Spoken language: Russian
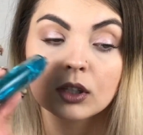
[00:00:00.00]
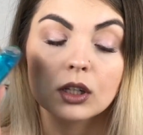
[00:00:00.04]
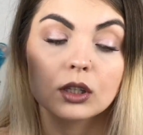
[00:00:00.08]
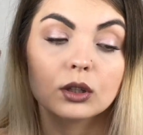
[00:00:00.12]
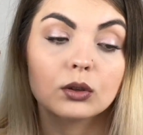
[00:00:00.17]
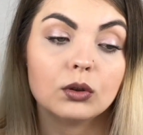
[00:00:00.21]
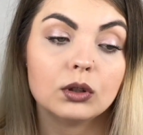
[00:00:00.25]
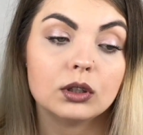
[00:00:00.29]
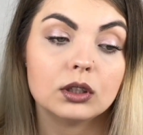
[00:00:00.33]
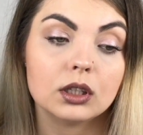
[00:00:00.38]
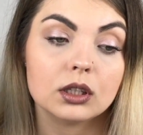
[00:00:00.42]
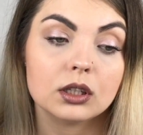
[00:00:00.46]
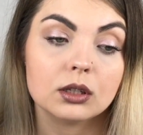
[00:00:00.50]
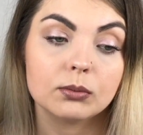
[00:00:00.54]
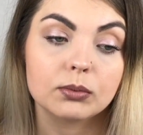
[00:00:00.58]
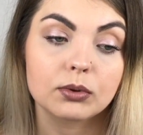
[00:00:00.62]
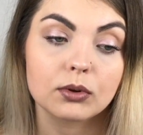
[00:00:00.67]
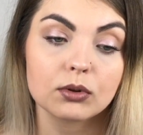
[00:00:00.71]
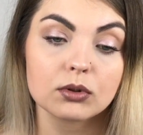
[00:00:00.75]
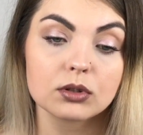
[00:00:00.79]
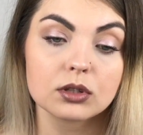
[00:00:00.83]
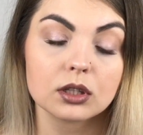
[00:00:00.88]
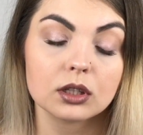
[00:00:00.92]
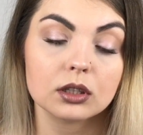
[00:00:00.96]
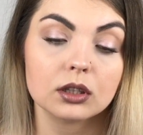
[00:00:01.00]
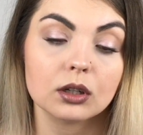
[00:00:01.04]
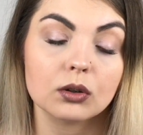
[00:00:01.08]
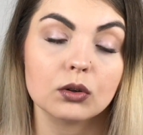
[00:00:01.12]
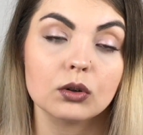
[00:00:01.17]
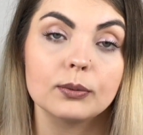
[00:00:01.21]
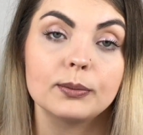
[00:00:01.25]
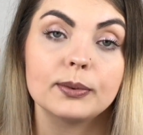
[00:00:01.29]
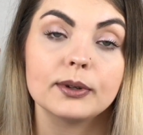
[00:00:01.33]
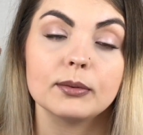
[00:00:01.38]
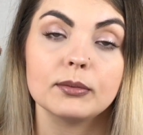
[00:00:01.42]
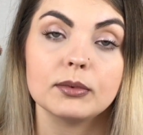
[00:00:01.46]
Но это не просто
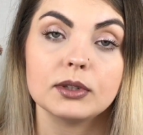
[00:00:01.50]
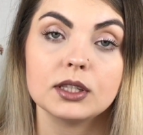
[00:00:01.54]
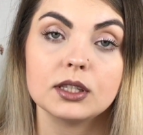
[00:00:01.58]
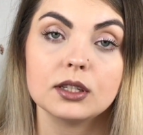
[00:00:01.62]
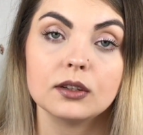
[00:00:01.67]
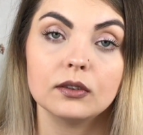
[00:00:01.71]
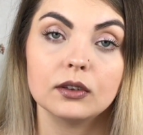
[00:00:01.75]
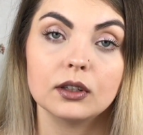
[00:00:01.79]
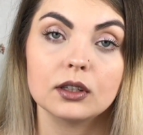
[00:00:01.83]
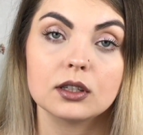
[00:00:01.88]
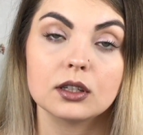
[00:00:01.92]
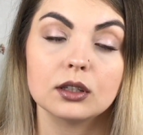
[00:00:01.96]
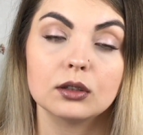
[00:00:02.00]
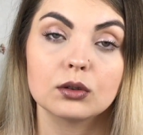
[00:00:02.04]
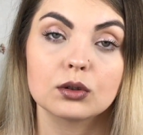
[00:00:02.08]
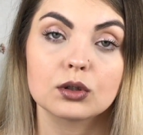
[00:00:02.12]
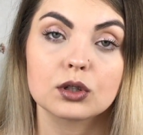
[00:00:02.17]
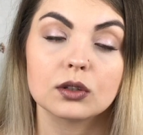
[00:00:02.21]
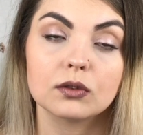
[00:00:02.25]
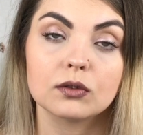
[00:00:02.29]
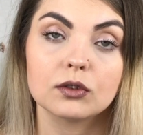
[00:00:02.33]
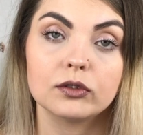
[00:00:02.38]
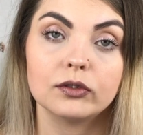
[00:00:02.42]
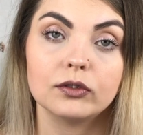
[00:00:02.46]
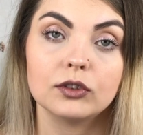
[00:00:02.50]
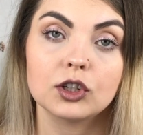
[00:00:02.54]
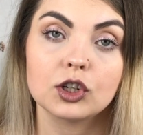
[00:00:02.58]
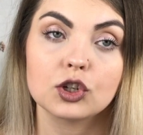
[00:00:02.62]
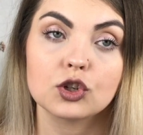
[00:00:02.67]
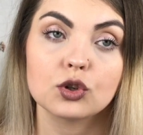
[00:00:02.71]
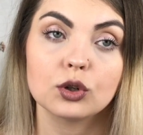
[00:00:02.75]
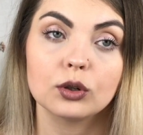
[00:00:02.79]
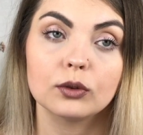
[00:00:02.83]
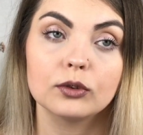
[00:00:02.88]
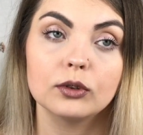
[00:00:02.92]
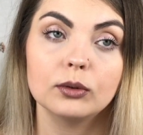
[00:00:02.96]
такой примитивный цитрусовый
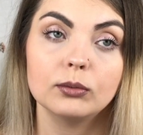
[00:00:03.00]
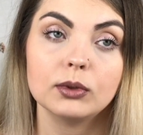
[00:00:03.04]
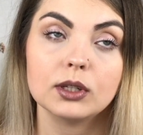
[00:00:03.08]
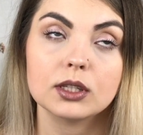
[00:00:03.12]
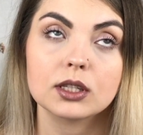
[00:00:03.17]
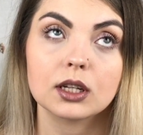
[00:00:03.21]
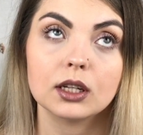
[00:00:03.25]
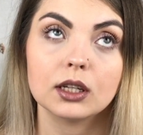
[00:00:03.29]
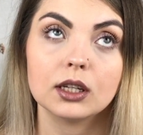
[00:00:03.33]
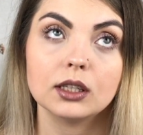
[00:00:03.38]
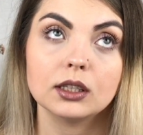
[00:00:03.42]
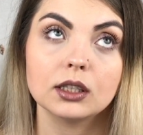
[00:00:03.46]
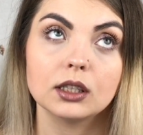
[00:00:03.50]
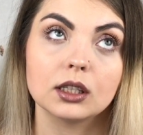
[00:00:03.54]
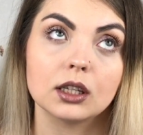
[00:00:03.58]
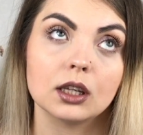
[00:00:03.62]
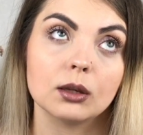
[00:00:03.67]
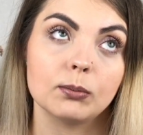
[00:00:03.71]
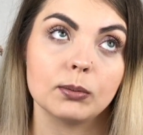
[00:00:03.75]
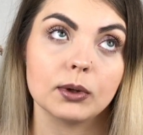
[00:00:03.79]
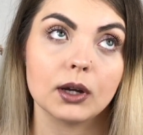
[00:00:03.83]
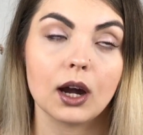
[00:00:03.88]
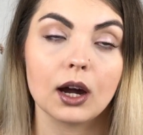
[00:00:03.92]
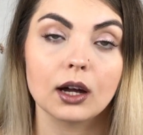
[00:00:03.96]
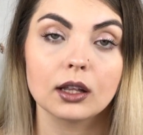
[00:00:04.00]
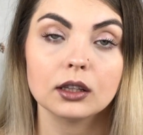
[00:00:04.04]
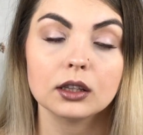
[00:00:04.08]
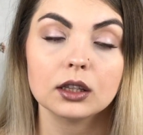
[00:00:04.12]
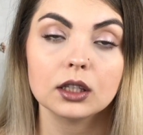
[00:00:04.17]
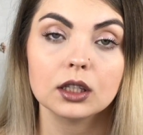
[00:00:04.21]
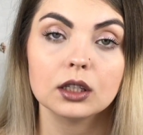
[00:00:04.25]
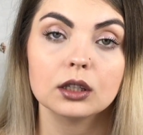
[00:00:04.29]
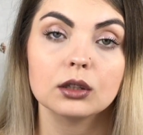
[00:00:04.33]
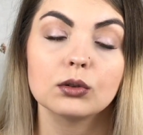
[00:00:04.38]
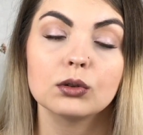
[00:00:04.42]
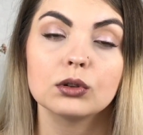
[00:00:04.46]
свежачок, в нем есть какие-то такие
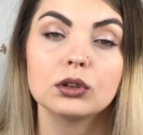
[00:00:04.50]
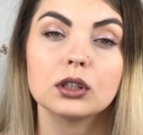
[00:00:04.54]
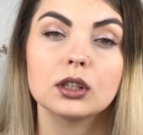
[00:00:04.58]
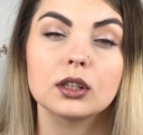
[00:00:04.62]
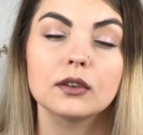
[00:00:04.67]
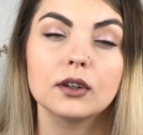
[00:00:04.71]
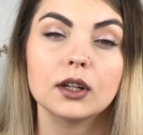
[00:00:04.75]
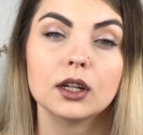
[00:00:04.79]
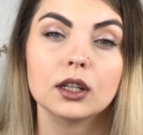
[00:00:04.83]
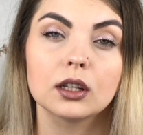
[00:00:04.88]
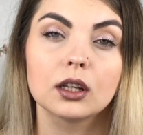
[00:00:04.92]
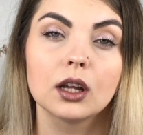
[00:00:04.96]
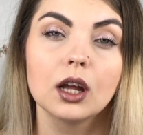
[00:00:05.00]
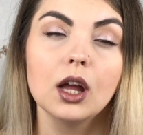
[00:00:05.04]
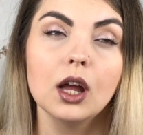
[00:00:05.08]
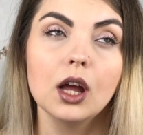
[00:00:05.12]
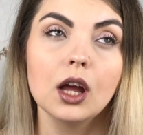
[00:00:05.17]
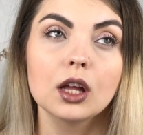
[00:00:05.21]
пикантные ноты, наверное,